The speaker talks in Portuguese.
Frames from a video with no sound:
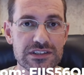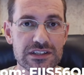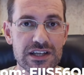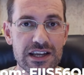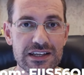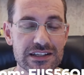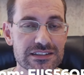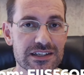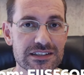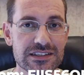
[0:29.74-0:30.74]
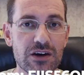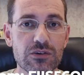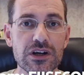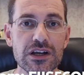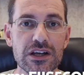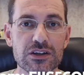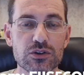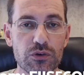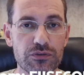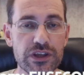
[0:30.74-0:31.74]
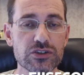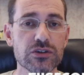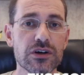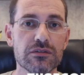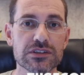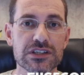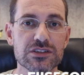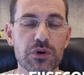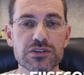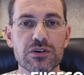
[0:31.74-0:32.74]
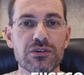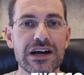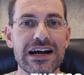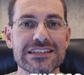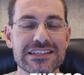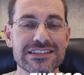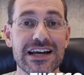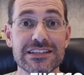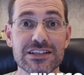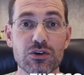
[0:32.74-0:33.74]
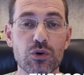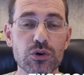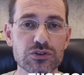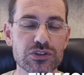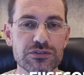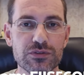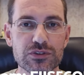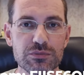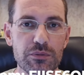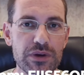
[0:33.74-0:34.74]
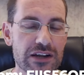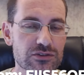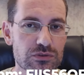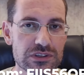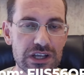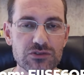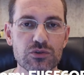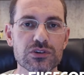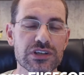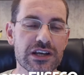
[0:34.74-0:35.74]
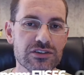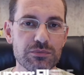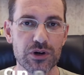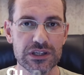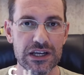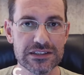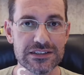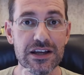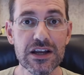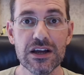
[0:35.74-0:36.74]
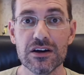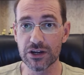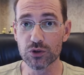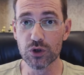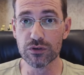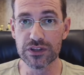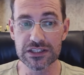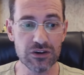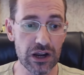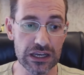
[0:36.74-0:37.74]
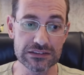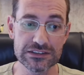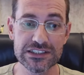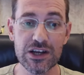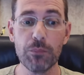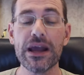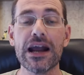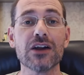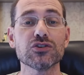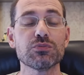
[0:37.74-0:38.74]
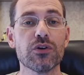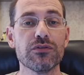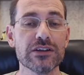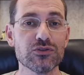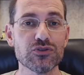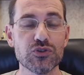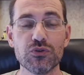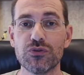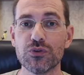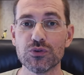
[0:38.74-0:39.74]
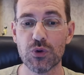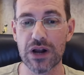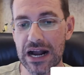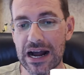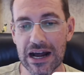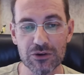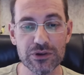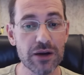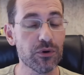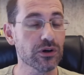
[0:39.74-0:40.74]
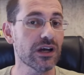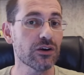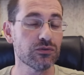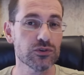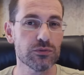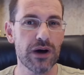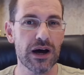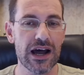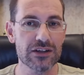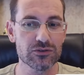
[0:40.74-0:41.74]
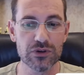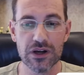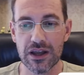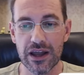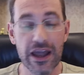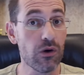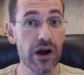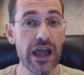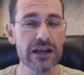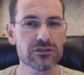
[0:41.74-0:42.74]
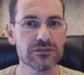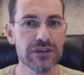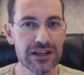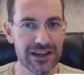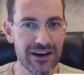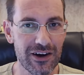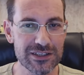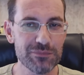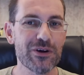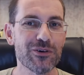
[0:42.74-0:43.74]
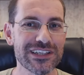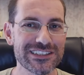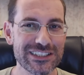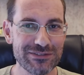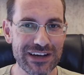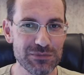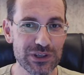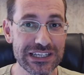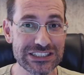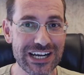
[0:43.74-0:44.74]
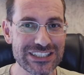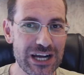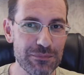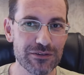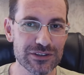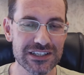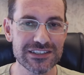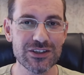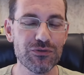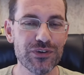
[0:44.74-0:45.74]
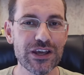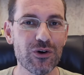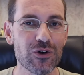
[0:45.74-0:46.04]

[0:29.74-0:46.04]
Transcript: acessar aqui na descrição do vídeo, vocês possam acessar esse curso de fundos imobiliários com tantos conceitos importantes. Cinco dúvidas. Olha, se eu pegar os proventos de um fundo caro e aportar em um fundo barato, é correto? Ó, essa pergunta a gente vai responder já já para vocês, então fique